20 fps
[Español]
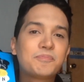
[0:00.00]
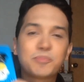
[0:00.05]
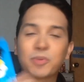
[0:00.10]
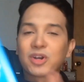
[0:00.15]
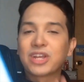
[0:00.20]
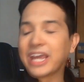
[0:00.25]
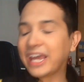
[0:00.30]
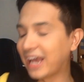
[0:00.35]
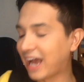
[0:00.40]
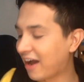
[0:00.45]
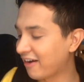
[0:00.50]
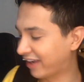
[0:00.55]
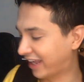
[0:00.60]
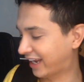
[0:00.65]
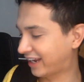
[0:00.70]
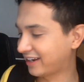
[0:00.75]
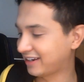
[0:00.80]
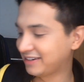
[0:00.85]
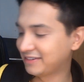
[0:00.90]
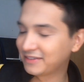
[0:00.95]
Porque, a
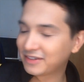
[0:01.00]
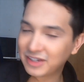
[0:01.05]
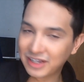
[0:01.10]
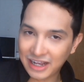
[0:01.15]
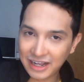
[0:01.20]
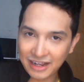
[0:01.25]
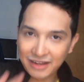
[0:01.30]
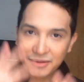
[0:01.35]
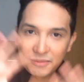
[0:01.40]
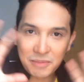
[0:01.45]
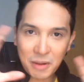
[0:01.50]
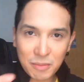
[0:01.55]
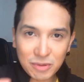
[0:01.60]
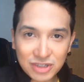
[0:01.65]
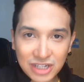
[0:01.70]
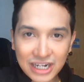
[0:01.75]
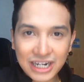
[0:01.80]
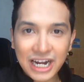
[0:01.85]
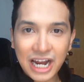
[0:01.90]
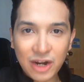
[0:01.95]
ver,
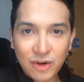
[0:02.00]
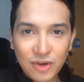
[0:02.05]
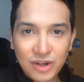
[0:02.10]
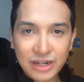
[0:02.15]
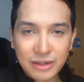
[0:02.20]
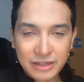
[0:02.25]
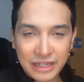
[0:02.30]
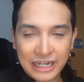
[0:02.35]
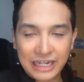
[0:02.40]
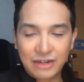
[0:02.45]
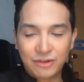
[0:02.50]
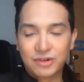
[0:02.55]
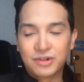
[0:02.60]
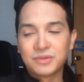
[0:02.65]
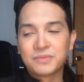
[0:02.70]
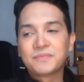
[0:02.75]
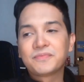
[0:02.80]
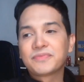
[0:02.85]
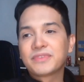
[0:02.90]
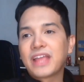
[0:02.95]
vamos al grano del, libro.
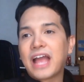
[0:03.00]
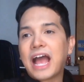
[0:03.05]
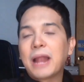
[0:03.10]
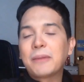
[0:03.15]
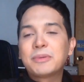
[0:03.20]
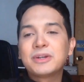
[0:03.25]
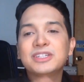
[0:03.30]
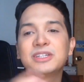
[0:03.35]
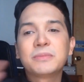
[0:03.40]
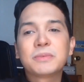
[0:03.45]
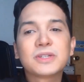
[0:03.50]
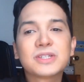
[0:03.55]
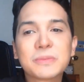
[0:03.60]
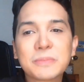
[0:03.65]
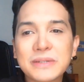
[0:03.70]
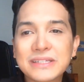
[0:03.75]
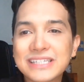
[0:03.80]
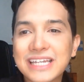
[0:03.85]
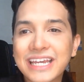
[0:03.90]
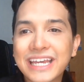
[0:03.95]
Al principio yo
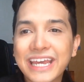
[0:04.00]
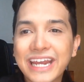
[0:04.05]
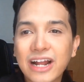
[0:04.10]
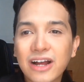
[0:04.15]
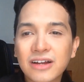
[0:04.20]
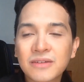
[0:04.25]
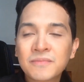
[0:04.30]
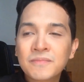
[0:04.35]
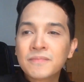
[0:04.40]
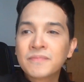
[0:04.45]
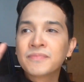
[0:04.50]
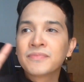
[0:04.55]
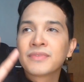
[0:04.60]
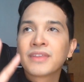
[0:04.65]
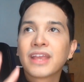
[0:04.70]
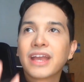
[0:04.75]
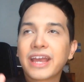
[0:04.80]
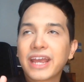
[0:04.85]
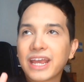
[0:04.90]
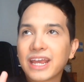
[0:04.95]
pensé que era
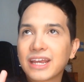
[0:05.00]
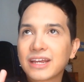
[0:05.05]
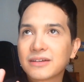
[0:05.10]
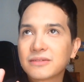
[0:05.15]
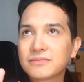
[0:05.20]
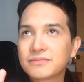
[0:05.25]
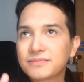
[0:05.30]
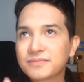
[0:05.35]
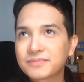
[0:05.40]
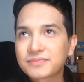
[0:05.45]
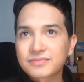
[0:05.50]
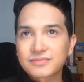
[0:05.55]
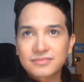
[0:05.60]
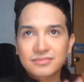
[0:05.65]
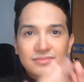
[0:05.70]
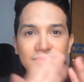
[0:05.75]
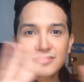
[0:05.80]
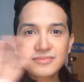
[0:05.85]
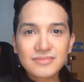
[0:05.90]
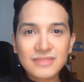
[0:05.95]
eh,
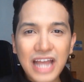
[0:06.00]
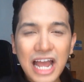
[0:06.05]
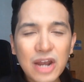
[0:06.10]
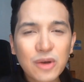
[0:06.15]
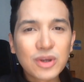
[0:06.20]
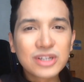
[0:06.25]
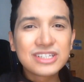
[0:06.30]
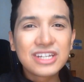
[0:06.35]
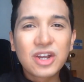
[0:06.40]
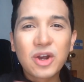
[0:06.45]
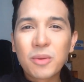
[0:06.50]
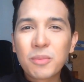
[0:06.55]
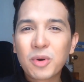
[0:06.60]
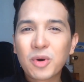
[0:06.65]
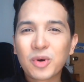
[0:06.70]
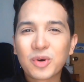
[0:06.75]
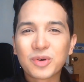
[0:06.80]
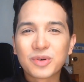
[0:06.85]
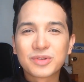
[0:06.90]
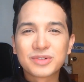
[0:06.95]
algo así
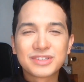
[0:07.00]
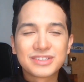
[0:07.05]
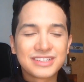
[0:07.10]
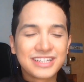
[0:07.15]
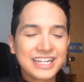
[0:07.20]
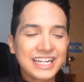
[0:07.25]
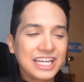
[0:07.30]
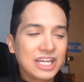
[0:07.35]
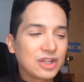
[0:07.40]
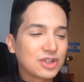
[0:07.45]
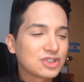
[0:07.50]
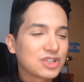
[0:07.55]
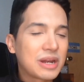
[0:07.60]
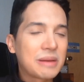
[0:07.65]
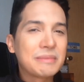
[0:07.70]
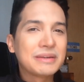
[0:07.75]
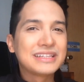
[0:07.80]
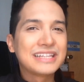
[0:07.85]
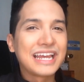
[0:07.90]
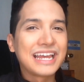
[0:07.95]
como dirigido
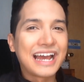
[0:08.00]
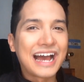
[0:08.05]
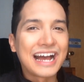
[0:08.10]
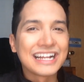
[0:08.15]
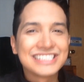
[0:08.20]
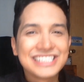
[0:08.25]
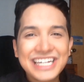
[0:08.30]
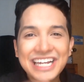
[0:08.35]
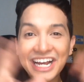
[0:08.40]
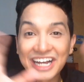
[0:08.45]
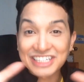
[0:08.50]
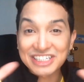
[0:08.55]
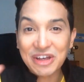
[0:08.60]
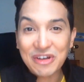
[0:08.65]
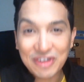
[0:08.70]
solamente a chicas